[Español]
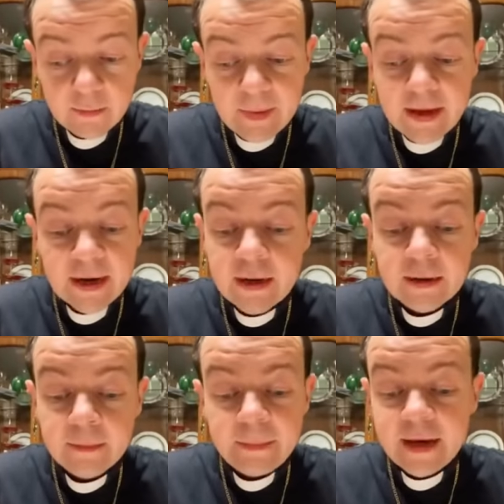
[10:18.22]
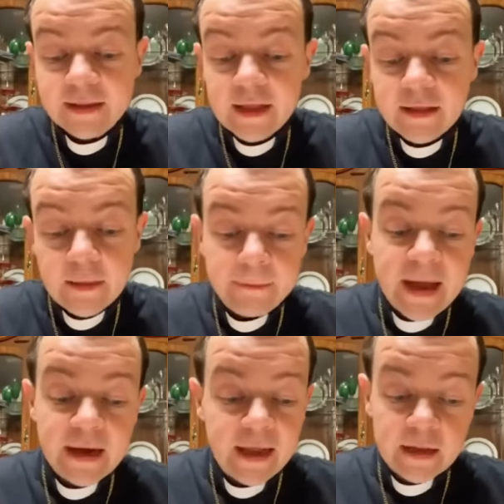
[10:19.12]
para
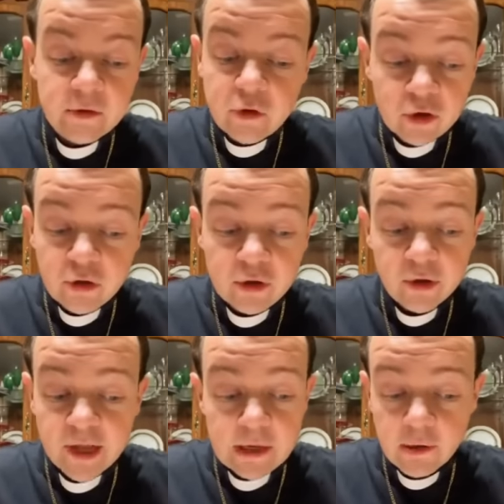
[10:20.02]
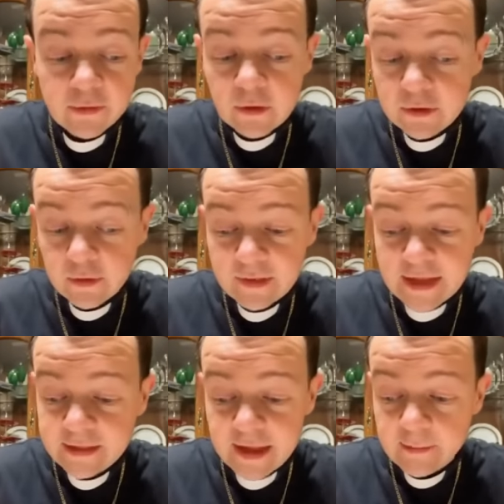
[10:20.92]
participar en todo lo que nosotros
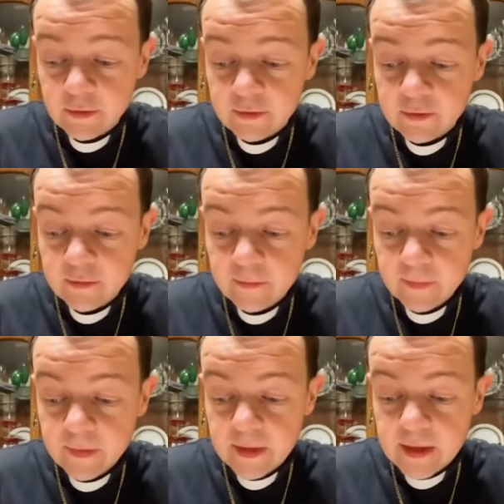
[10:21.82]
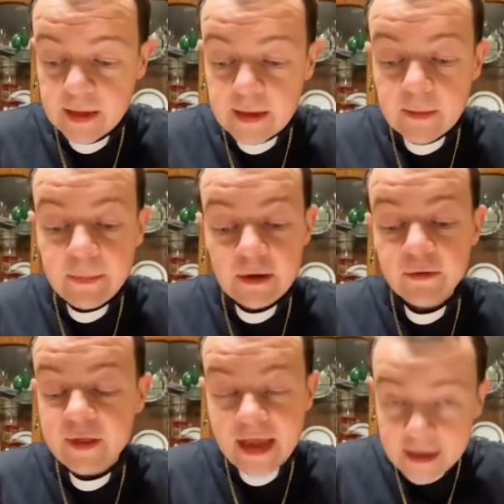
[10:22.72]
hacemos. Pero
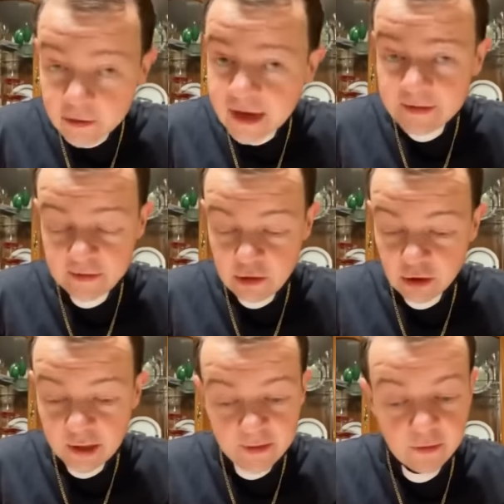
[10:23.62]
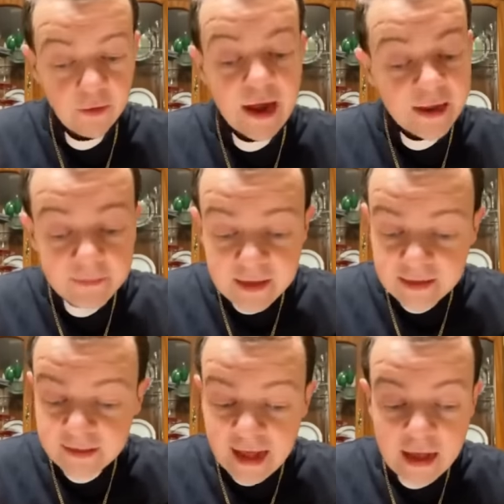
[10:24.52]
si hay oraciones o hay
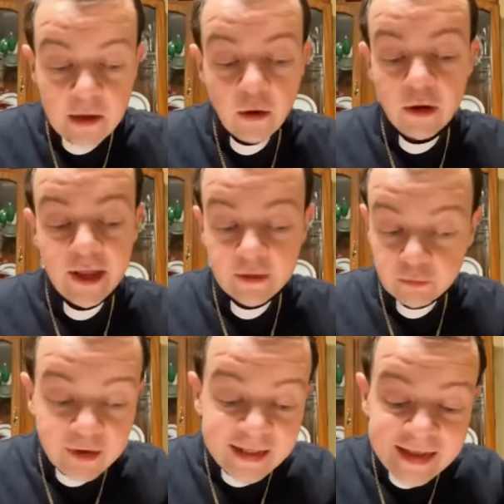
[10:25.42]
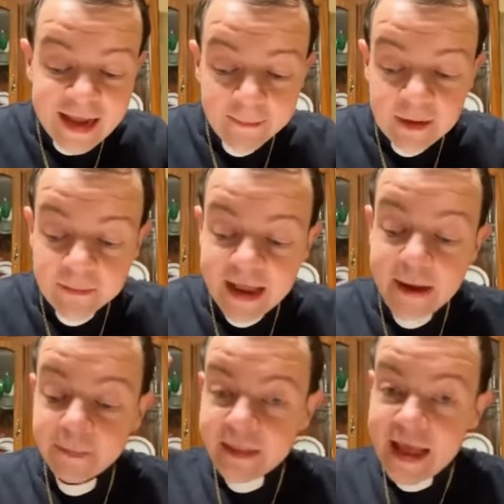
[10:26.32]
misa o lectura de la
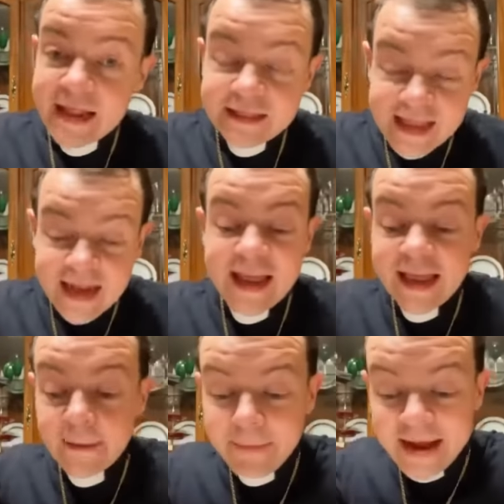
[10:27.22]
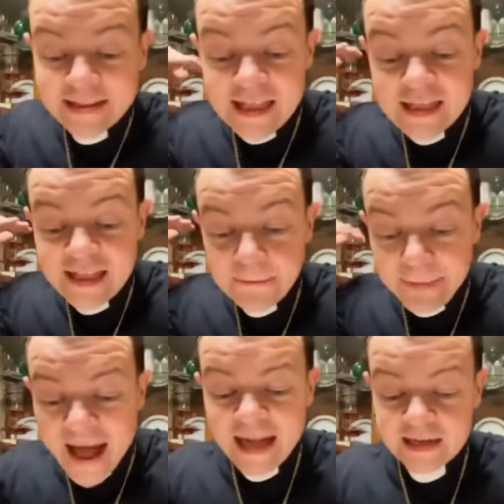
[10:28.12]
Biblia, él tiene que
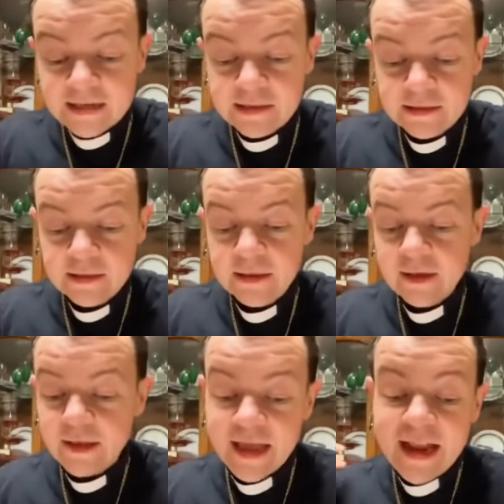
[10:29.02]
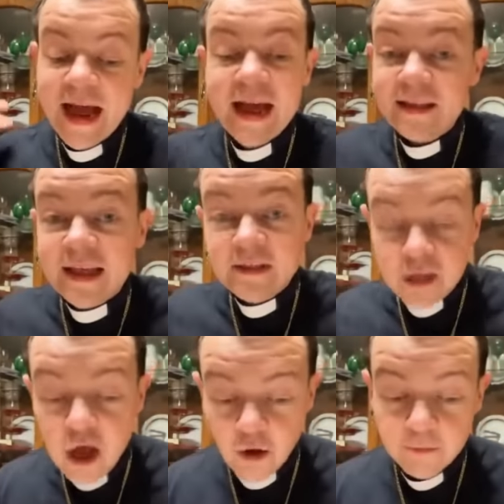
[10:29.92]
participar. Y él
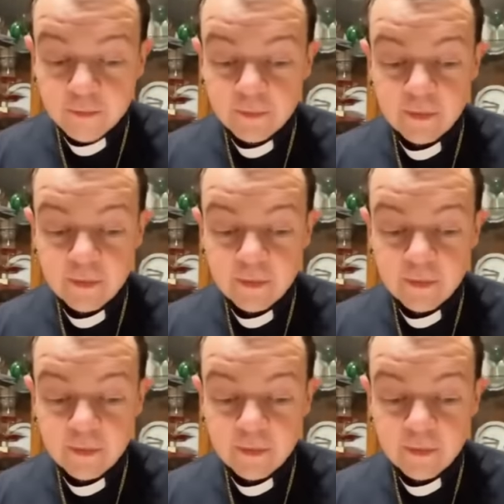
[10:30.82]
accedió.